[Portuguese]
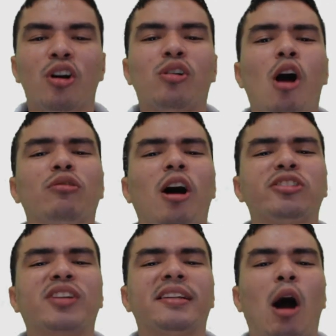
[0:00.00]
com o
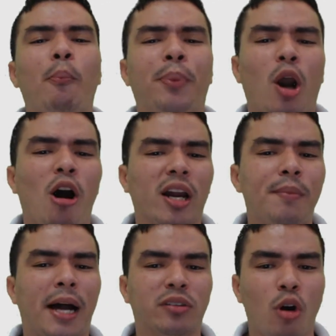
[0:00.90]
nosso canal
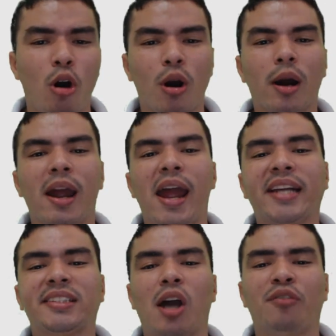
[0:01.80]
Programador
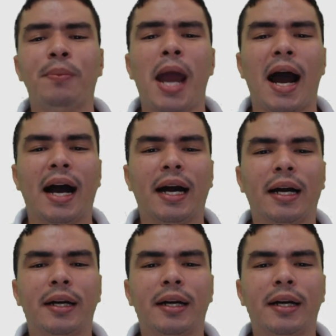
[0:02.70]
Excel VBA.